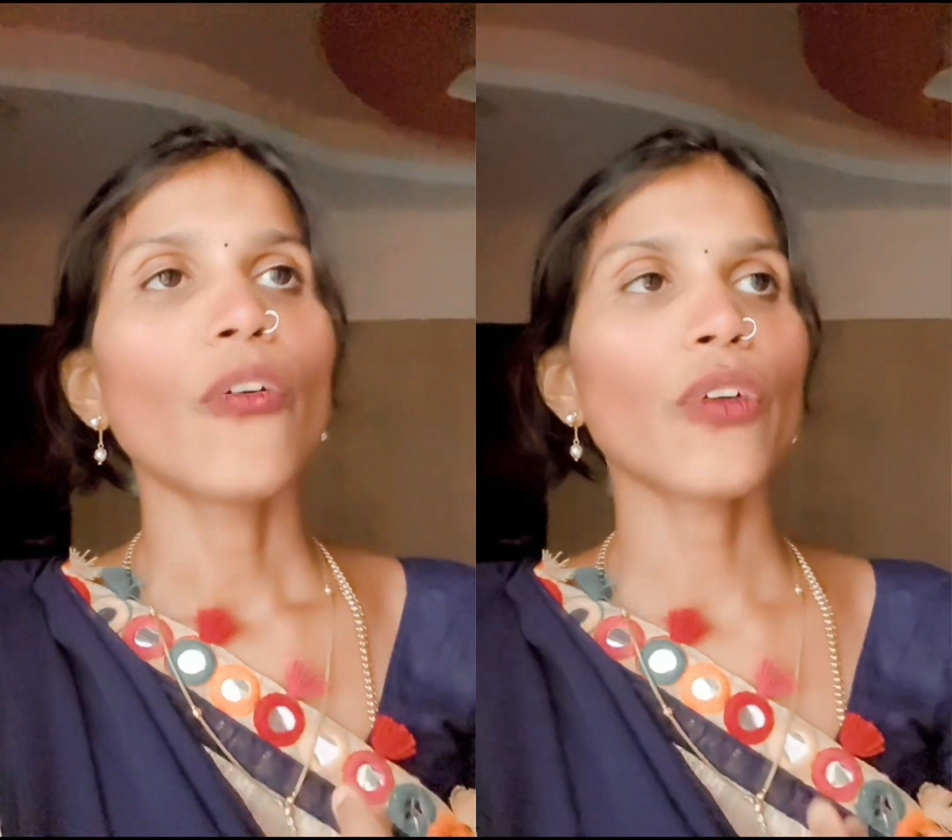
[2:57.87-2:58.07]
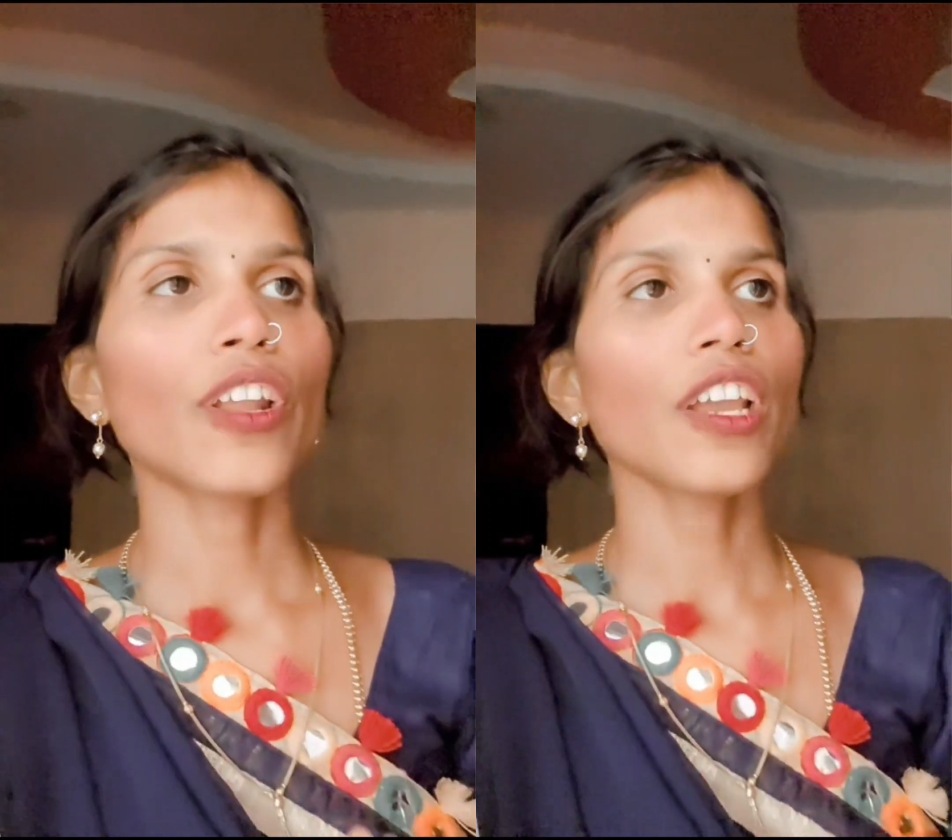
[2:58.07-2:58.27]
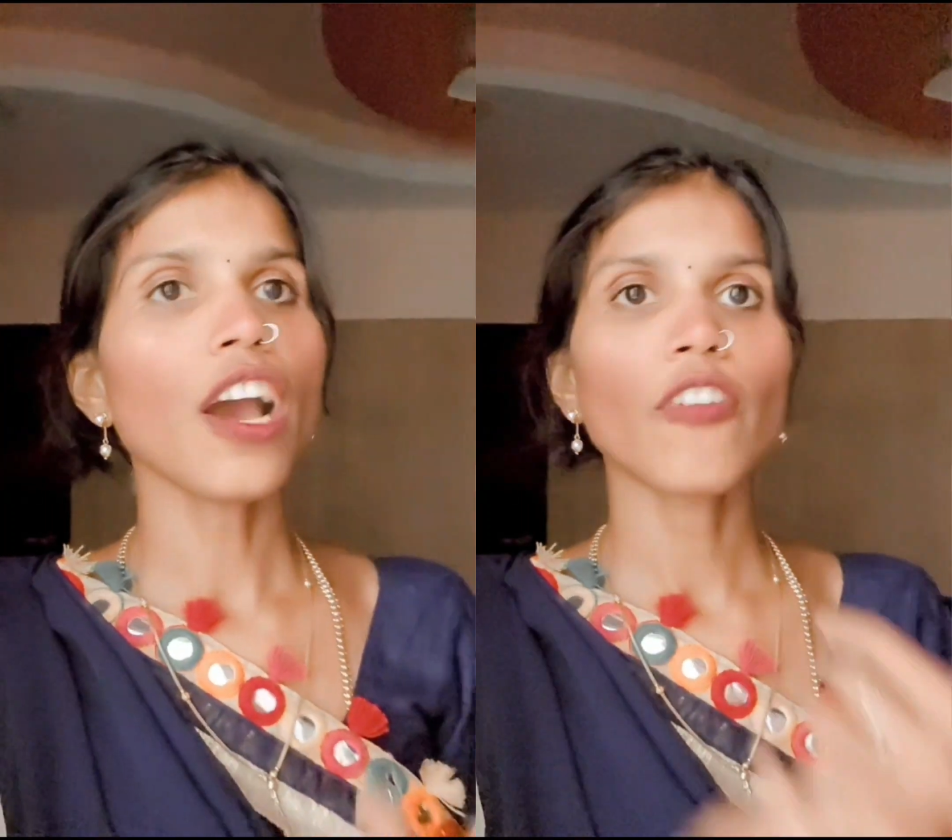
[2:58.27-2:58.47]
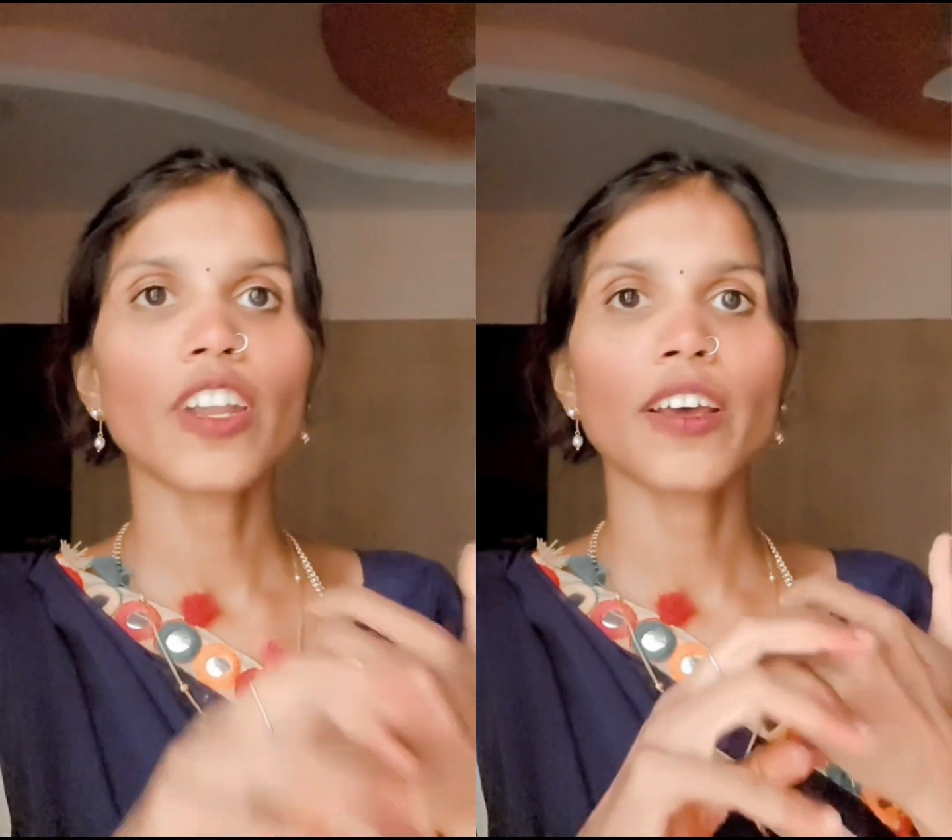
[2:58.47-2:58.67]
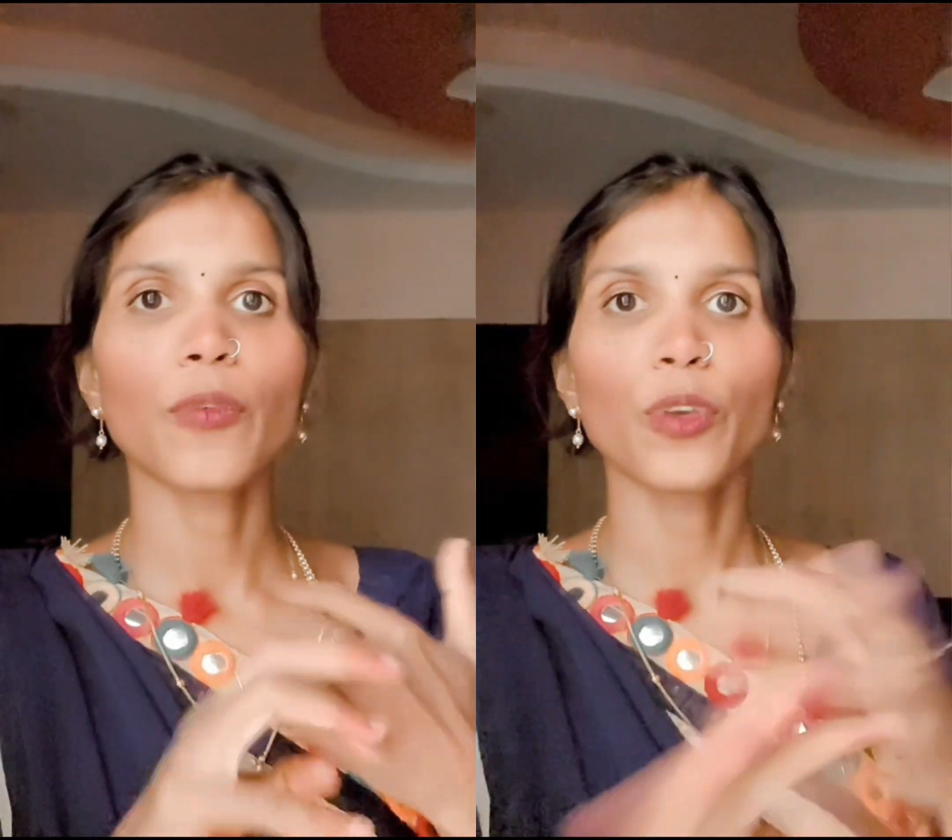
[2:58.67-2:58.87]
உடனே
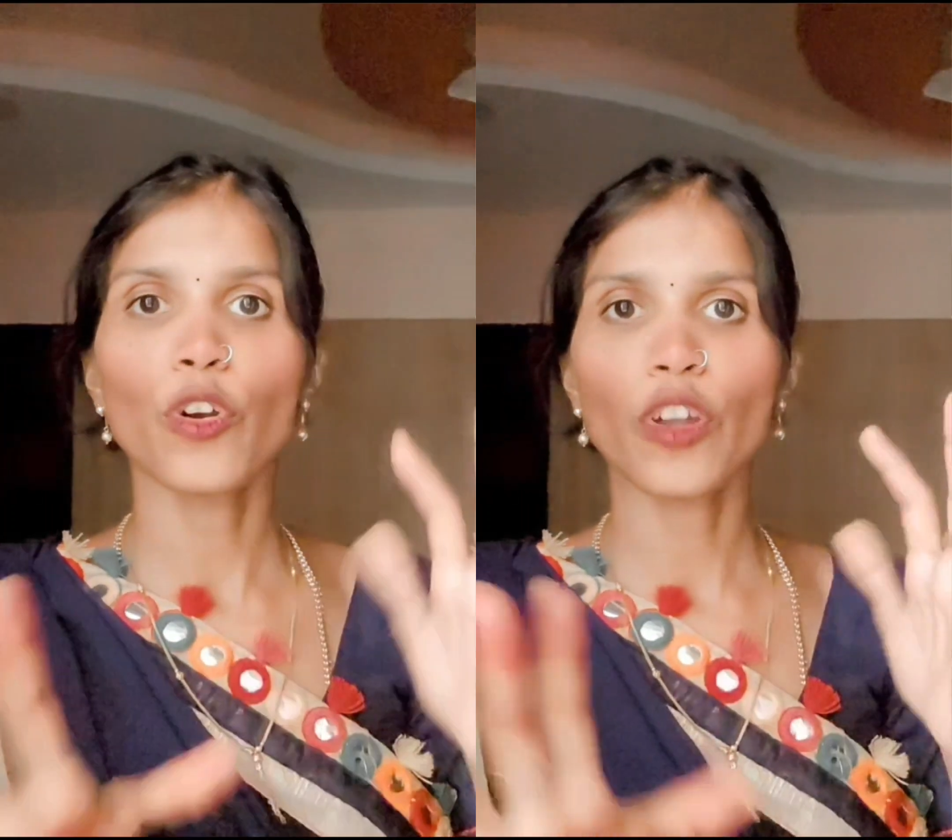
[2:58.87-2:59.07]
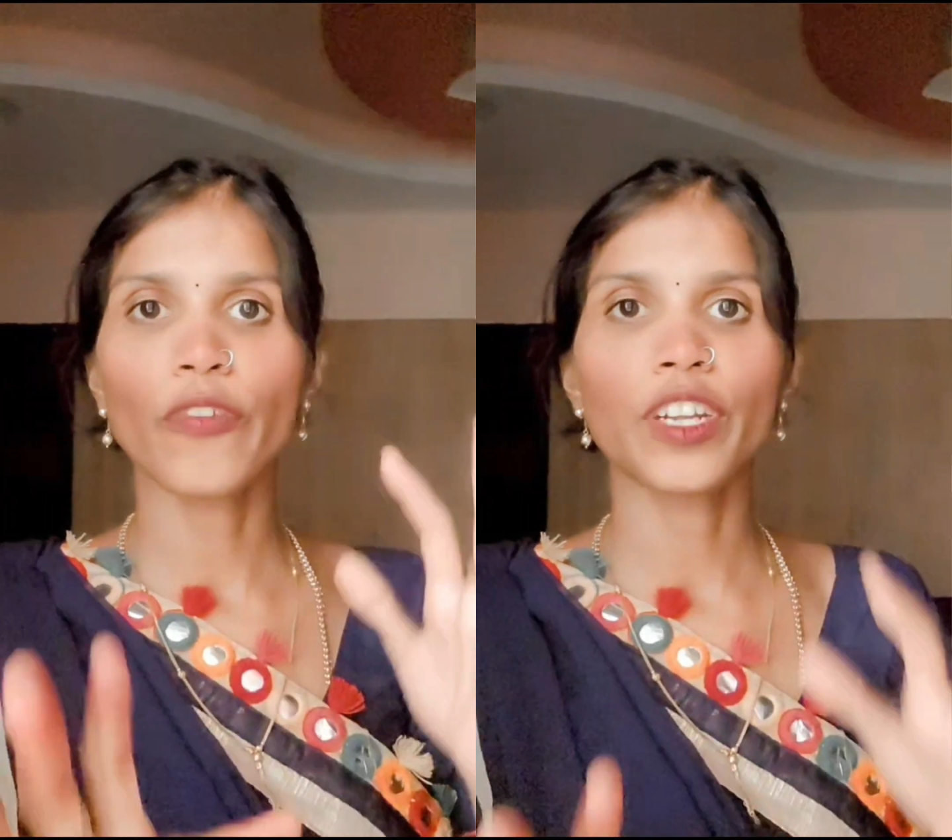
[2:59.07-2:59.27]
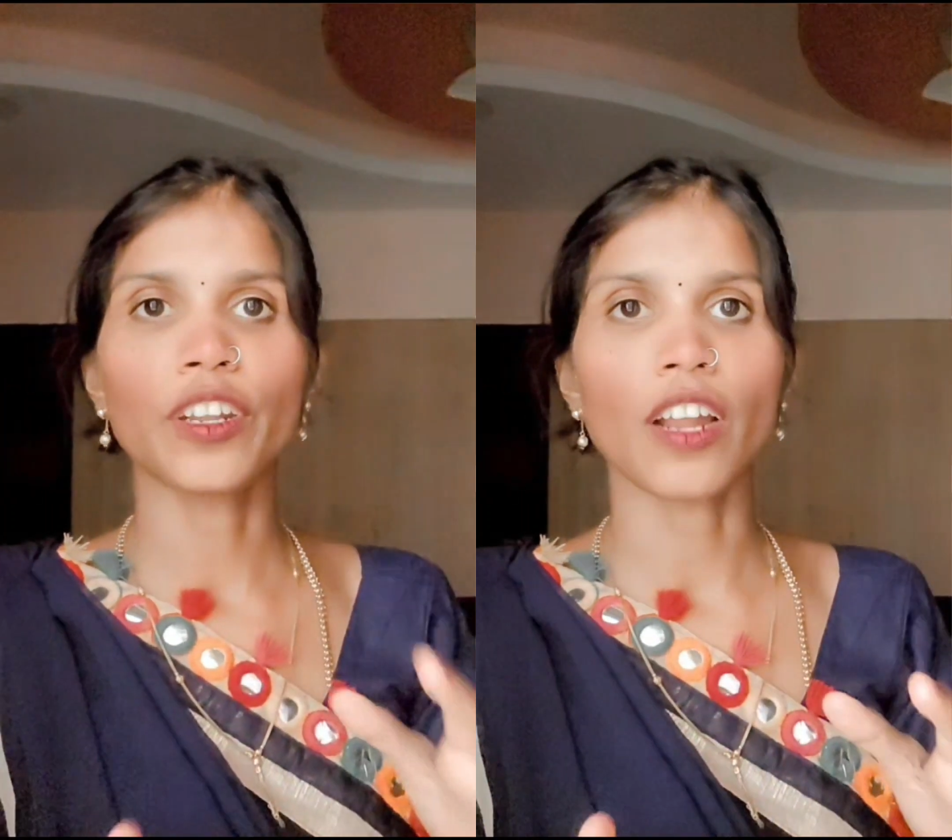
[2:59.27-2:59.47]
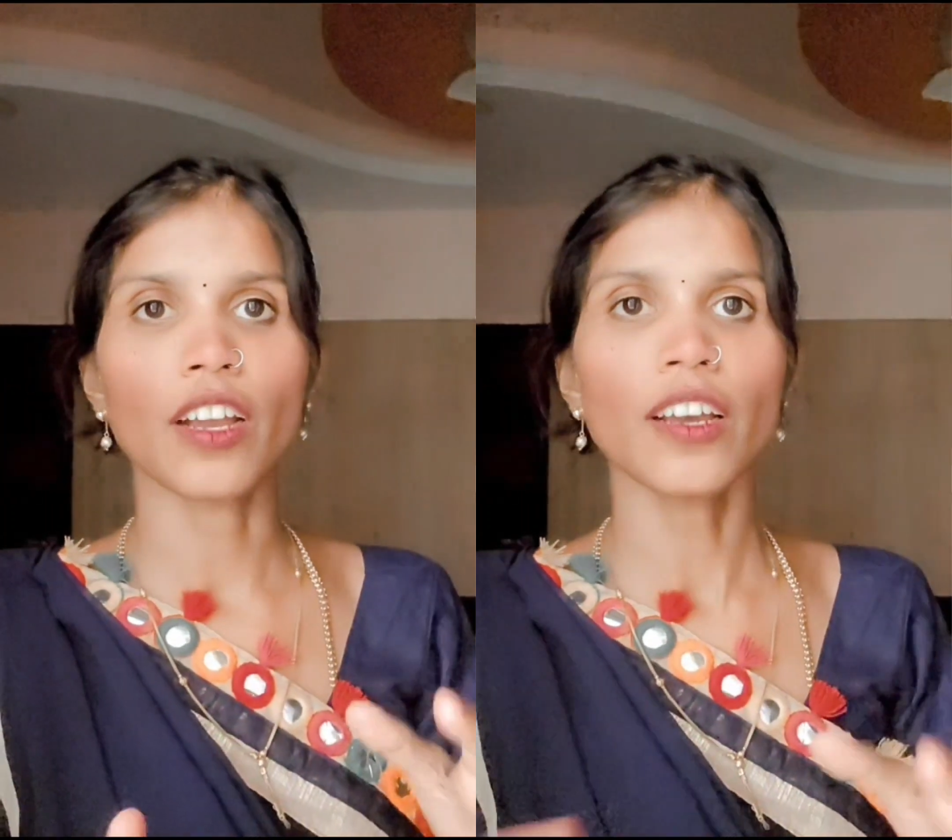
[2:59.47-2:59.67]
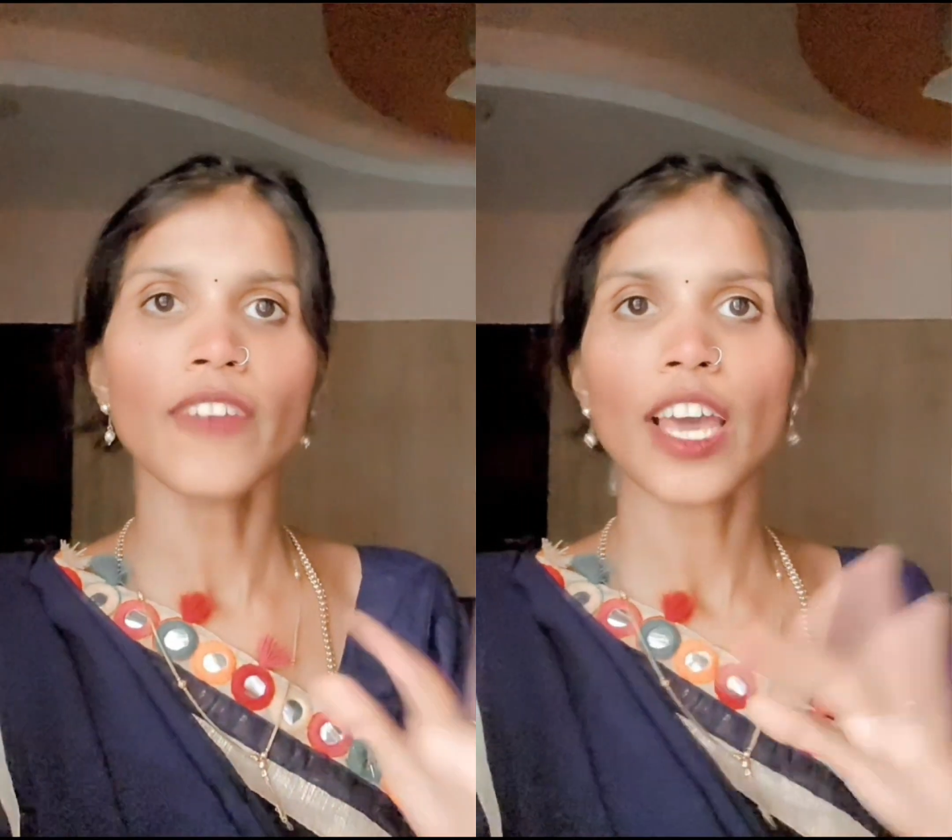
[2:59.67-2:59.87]
அவனை உயிரோடு விட்டுடுறாங்க